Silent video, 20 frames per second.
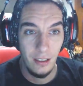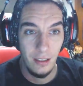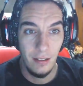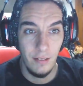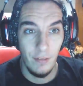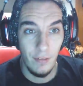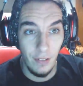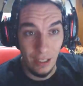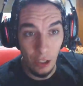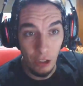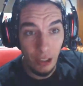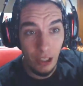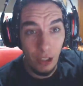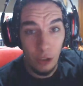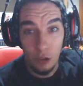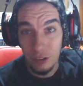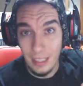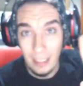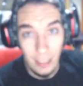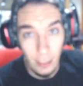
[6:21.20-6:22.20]
Fijaos que no
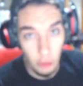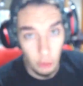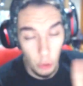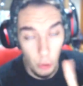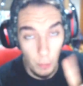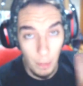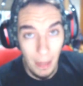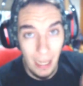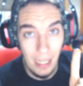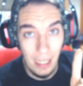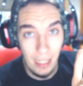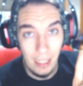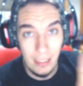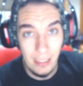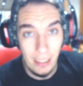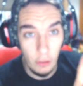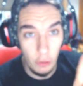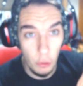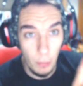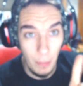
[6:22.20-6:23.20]
está ni en super,
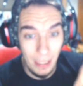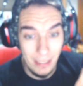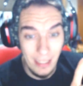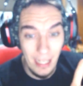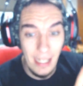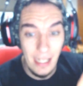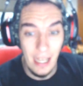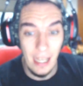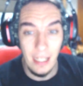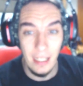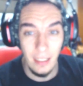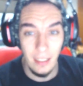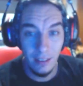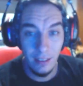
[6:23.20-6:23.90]
ni en super saya, ¿eh?